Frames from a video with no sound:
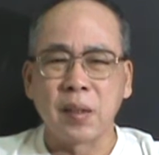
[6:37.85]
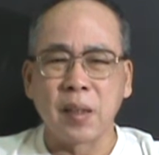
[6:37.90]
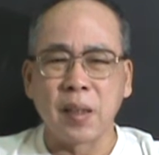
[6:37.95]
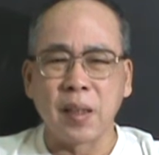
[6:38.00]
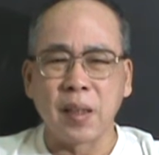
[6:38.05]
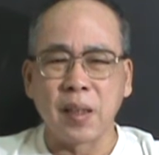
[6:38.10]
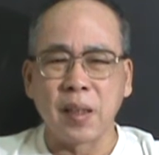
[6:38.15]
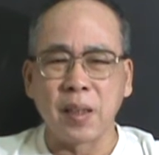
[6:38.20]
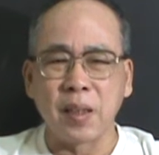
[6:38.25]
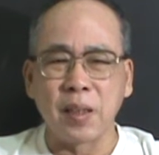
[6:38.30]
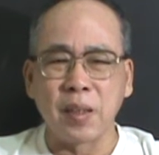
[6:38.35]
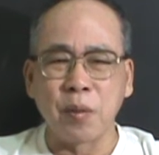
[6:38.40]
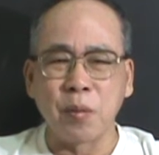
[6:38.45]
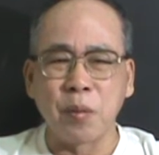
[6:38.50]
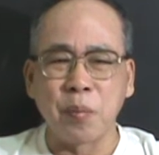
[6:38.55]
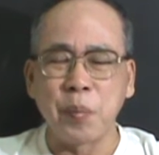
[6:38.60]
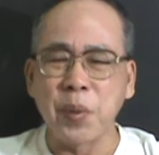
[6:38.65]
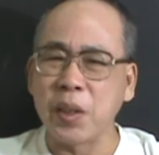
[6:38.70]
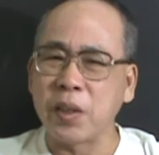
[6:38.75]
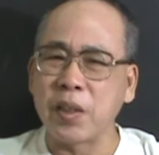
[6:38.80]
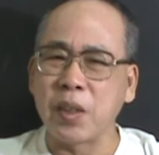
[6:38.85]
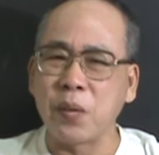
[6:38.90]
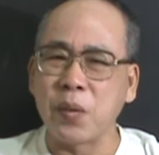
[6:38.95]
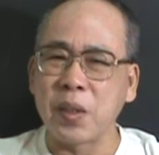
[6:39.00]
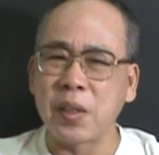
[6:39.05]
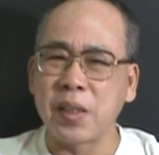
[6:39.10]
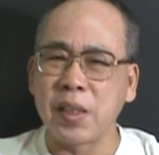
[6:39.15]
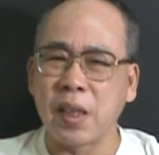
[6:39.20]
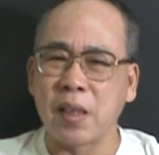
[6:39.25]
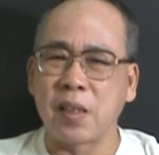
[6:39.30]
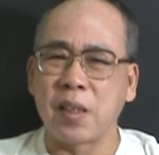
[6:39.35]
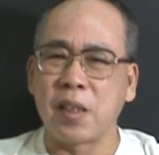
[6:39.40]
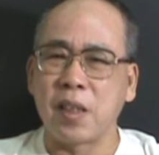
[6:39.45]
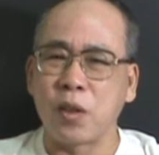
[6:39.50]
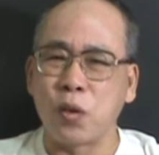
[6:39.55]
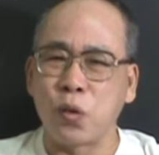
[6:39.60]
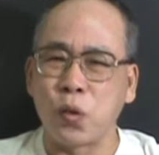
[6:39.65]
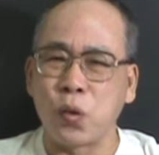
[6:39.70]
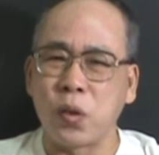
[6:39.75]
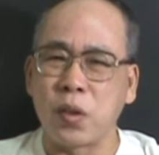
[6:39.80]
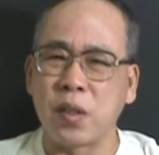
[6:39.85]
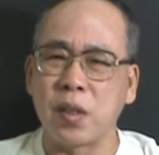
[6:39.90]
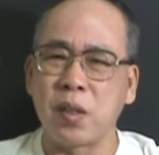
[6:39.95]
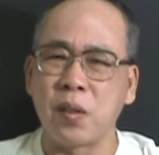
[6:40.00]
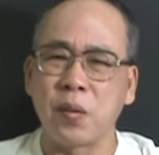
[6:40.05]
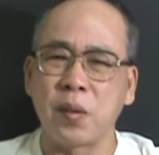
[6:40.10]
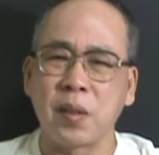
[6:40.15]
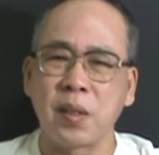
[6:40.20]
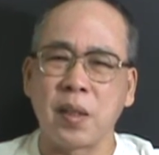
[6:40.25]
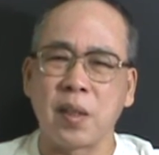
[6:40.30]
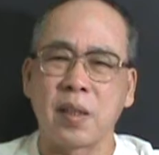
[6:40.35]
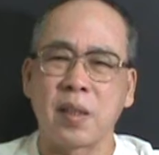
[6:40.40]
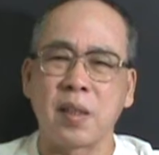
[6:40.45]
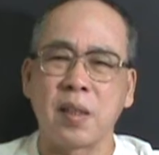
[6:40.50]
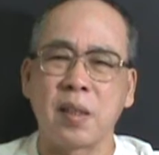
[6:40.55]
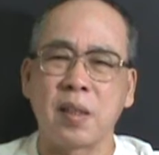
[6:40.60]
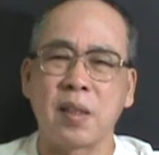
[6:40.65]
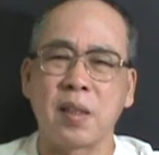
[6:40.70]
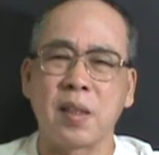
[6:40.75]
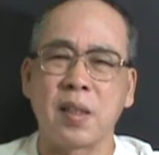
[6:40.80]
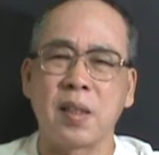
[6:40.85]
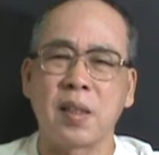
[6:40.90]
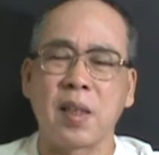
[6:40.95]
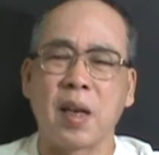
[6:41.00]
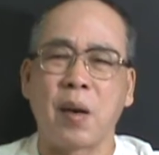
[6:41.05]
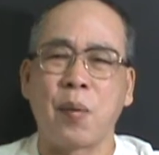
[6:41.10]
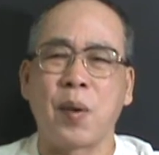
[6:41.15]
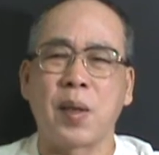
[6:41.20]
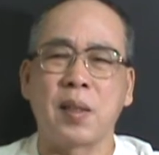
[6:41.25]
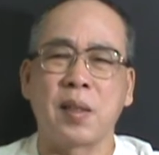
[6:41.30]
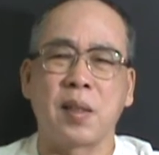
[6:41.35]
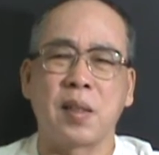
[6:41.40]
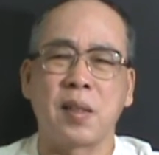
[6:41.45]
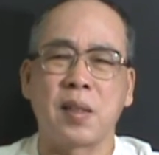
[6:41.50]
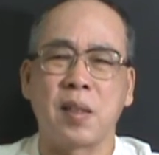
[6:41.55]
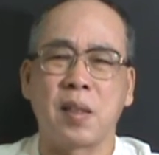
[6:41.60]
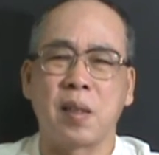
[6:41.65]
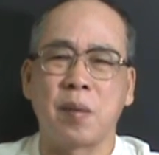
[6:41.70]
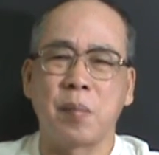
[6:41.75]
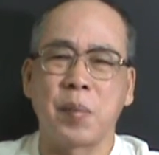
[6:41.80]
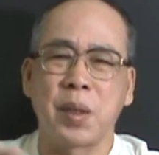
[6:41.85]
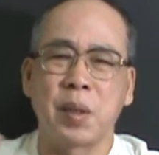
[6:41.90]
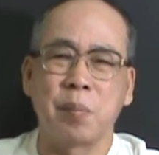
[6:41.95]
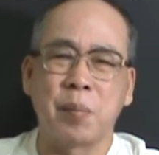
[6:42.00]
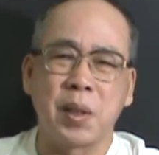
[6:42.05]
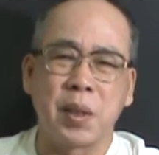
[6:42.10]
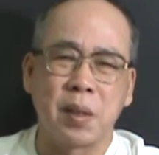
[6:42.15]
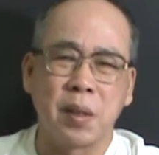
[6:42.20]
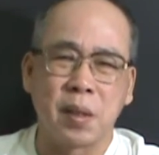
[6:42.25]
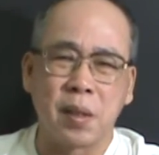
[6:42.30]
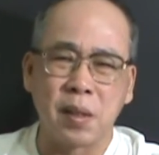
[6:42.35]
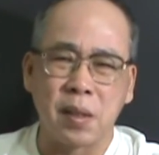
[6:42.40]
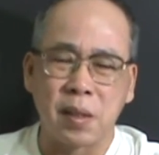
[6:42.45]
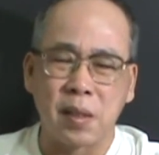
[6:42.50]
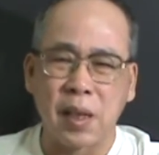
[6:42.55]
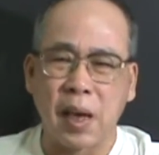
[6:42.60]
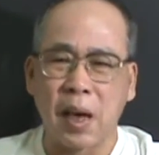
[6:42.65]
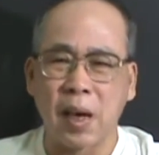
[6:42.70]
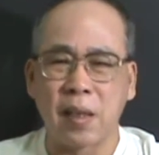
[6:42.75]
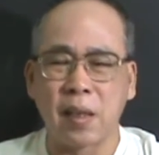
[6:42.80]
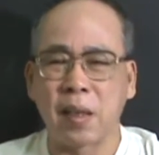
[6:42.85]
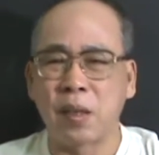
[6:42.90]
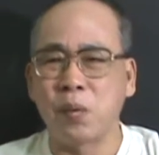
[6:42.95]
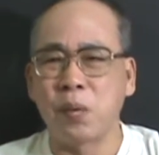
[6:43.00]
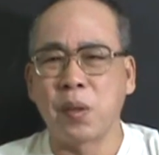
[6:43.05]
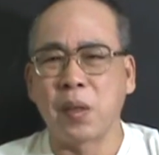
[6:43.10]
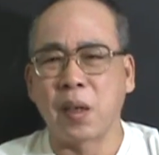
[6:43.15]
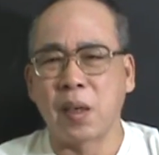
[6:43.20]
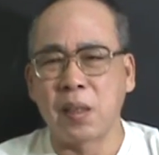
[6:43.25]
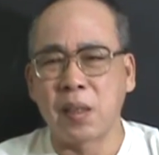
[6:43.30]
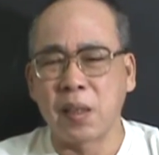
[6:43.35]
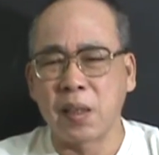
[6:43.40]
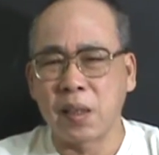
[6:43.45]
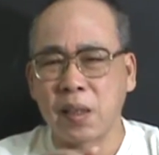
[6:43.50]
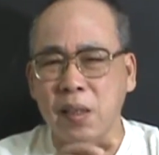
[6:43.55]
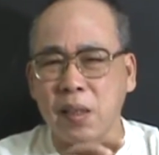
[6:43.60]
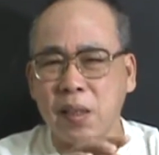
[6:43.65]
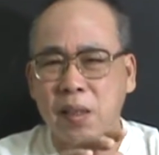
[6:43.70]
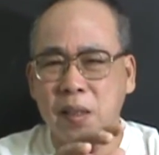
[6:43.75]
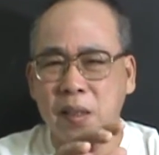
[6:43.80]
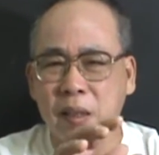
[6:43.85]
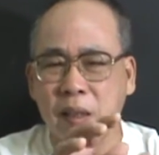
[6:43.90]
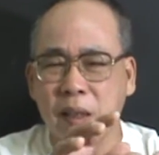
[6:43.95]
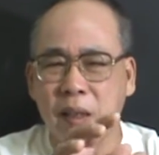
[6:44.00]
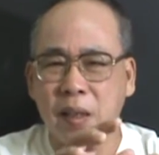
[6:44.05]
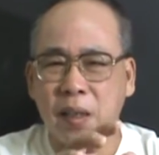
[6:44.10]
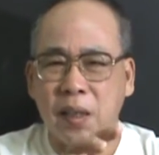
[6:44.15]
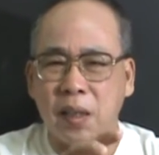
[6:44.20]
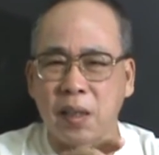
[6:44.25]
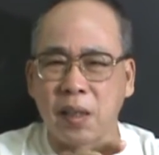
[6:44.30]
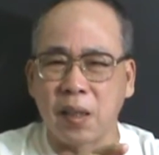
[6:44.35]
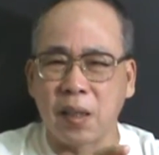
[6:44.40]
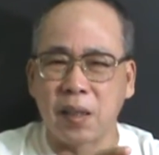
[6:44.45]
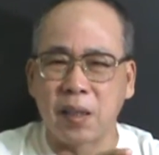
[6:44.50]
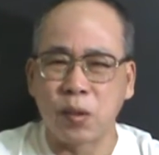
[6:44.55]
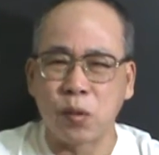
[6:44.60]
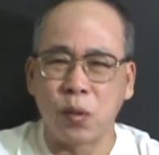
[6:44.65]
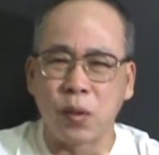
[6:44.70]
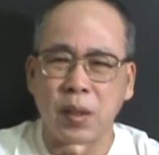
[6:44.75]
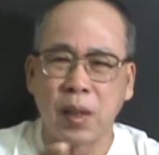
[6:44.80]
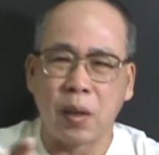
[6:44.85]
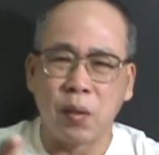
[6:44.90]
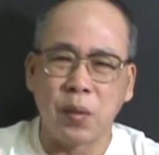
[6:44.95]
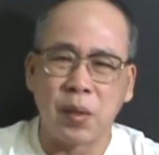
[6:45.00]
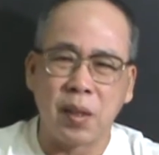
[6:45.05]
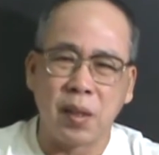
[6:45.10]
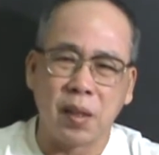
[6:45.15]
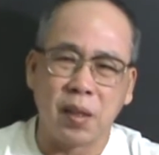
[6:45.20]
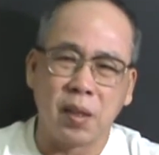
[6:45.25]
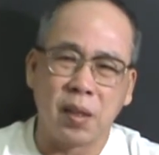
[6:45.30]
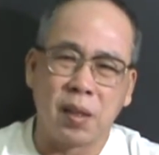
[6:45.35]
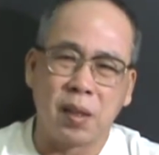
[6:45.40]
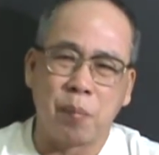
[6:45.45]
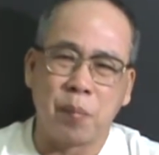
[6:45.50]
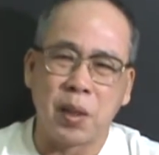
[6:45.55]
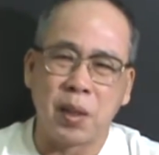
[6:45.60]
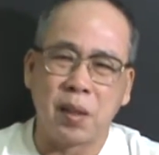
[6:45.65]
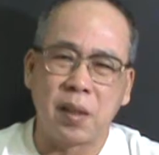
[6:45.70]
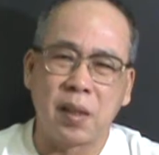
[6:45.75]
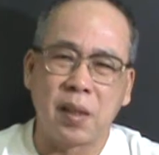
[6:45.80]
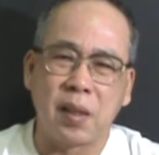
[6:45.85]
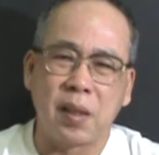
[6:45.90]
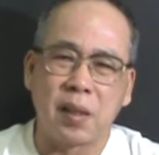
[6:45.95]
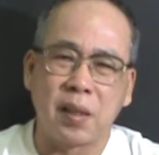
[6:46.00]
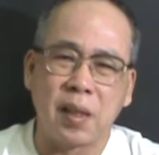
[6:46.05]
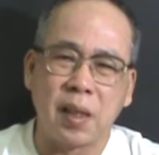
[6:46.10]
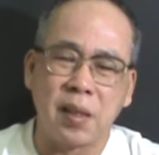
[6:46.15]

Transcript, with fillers: 呃，我没有听过这样的一个曲式，因为这个这个跟台湾的这个民民歌是差很远，而且跟是呃跟那个中国大陆各地的民歌哈，